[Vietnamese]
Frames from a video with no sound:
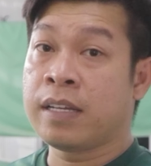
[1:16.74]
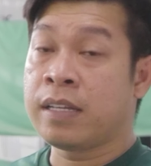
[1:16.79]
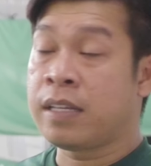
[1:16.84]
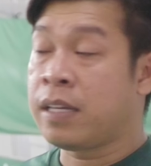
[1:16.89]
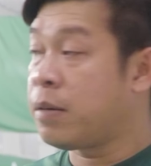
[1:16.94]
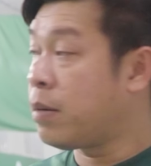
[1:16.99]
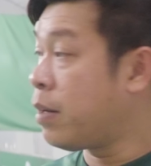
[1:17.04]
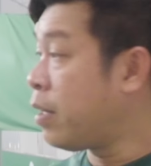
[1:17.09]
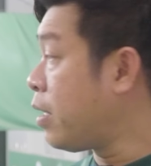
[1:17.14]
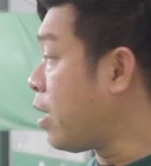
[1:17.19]

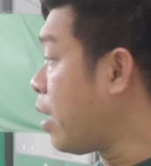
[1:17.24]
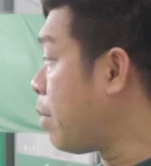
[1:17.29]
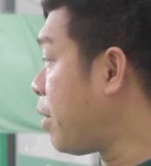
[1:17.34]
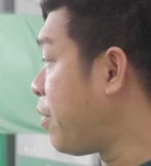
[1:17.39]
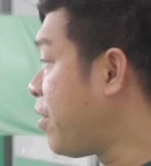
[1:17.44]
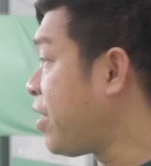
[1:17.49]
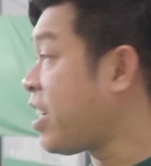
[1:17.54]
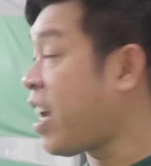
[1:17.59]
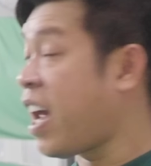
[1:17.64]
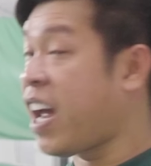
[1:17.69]
nhưng mà bây giờ
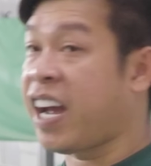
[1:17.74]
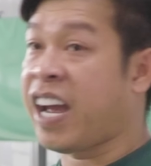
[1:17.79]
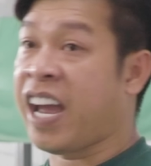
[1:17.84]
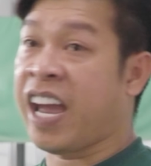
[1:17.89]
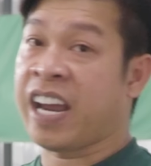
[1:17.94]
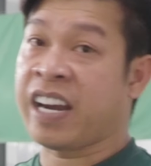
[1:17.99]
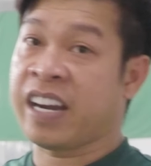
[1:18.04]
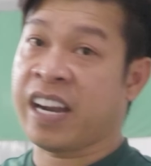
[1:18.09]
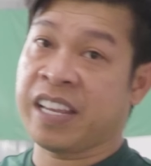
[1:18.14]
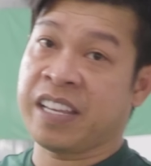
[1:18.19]
mình phải tràn
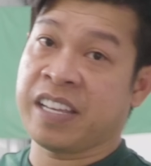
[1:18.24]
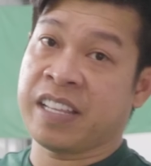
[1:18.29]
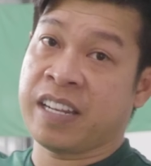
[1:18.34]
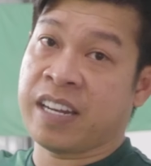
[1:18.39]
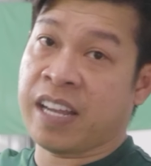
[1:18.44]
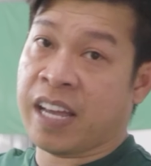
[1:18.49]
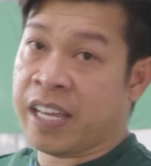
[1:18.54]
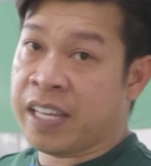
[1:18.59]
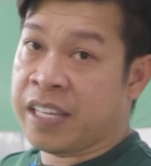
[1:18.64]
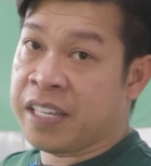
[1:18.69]
hàng ra như thế
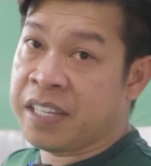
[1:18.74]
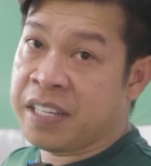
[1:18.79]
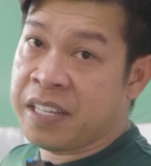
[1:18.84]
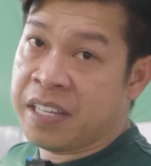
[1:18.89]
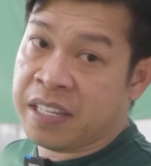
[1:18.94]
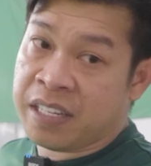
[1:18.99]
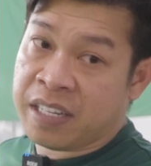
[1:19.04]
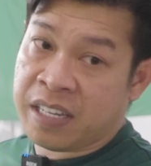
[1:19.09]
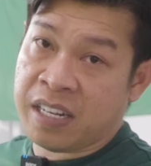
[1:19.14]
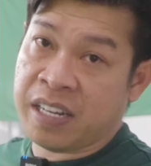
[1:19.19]
này
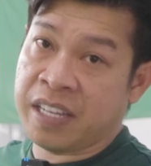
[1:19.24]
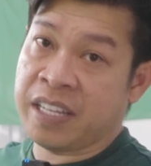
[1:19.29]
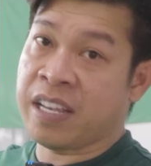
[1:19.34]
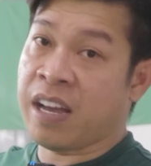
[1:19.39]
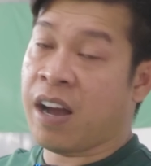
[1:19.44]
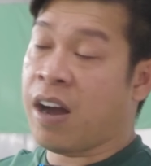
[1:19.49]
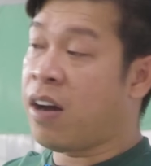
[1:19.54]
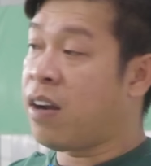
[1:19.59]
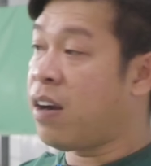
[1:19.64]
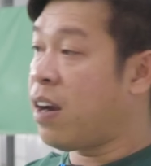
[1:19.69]
cái lý
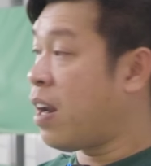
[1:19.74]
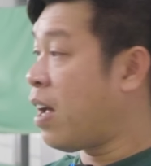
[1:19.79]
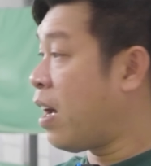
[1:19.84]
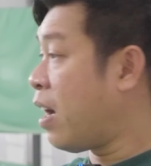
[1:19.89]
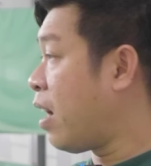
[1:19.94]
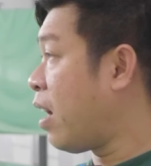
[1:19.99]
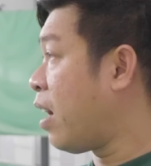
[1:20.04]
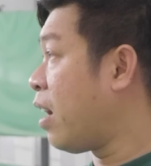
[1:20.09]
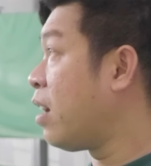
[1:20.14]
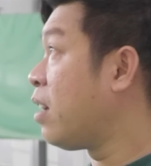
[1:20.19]
do
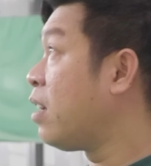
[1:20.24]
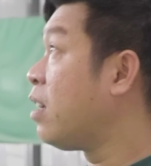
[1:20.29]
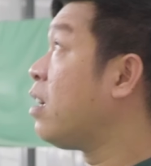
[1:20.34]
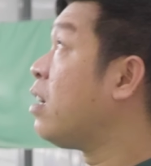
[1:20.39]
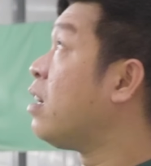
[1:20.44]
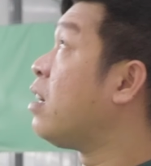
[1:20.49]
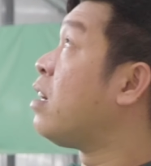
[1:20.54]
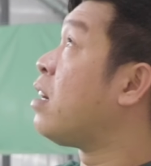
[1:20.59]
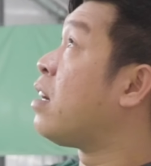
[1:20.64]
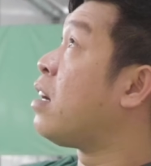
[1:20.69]
là
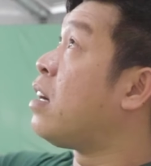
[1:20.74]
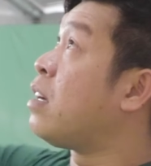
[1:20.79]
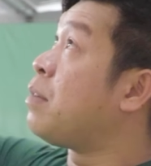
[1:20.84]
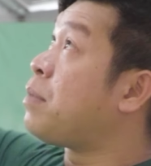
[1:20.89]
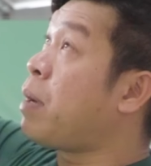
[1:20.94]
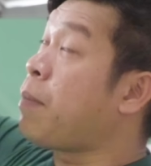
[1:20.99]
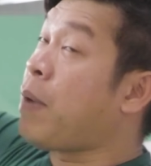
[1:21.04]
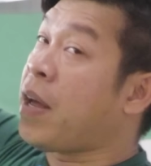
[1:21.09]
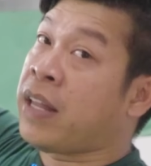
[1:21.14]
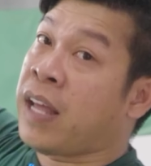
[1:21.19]

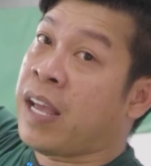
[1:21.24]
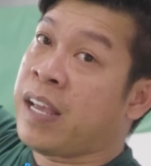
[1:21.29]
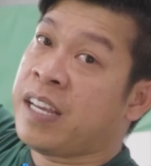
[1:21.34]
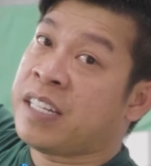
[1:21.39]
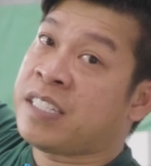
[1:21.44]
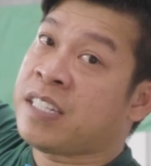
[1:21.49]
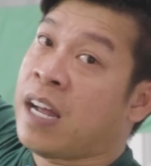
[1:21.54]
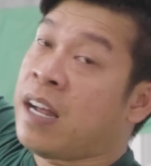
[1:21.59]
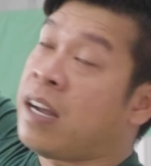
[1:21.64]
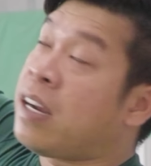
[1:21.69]
các bạn thấy
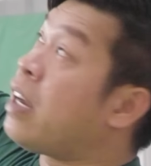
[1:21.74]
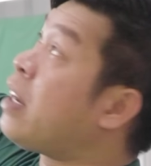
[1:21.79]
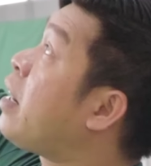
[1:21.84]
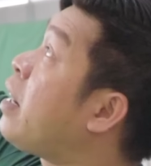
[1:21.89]
cái sợ cái